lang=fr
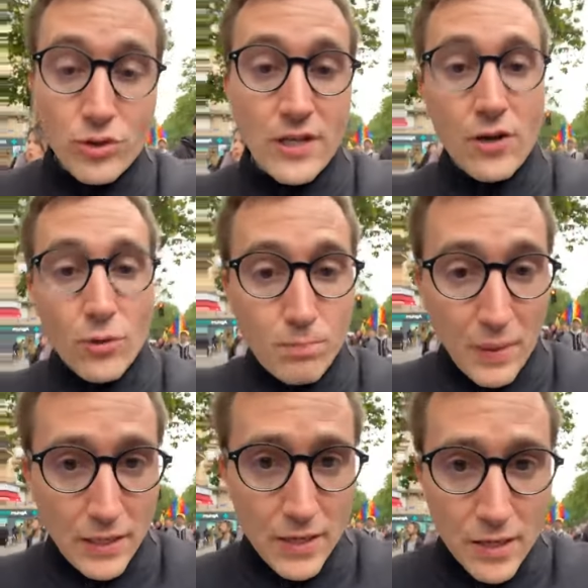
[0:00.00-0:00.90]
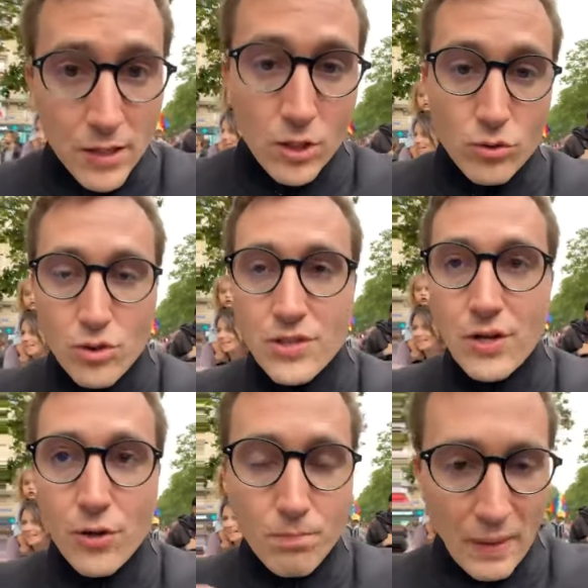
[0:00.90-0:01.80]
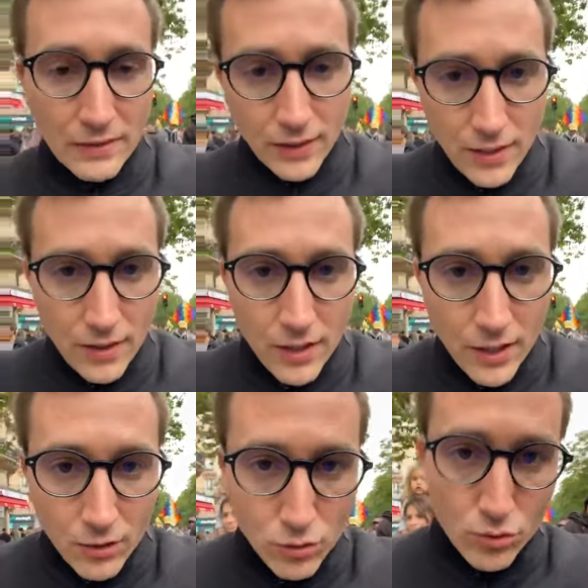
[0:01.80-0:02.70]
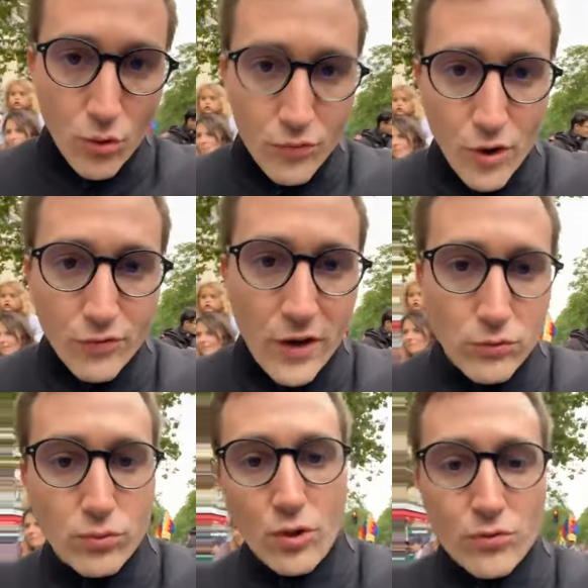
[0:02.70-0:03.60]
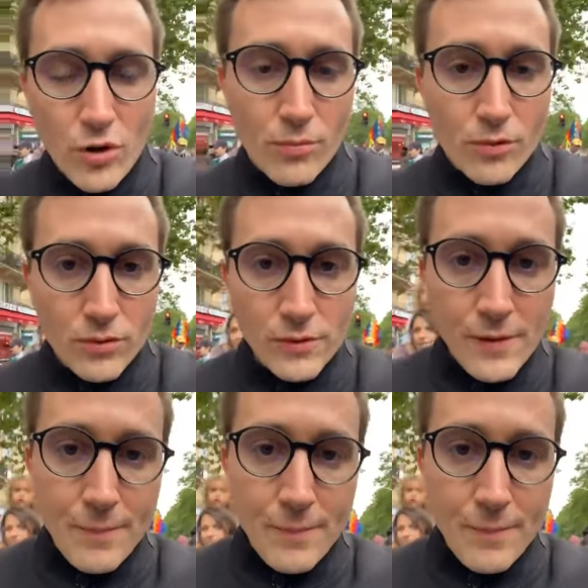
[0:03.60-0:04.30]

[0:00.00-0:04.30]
de ce qu'est notre pays, de ce qu'est notre patrie, et de ce qu'on veut en faire tout ensemble.